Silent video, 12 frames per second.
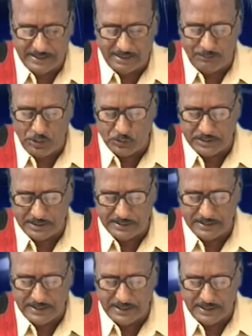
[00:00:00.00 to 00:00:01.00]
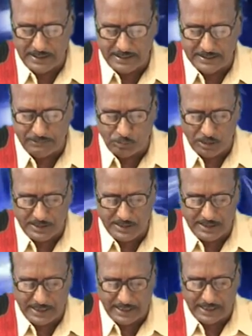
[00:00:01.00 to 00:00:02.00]
ரெவல்யூஷன் என்று அந்த
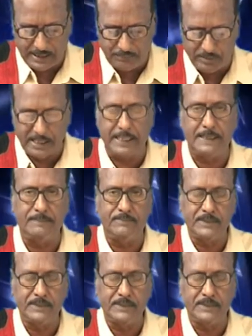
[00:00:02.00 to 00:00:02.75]
புரட்சி அழைக்கப்படுகிறது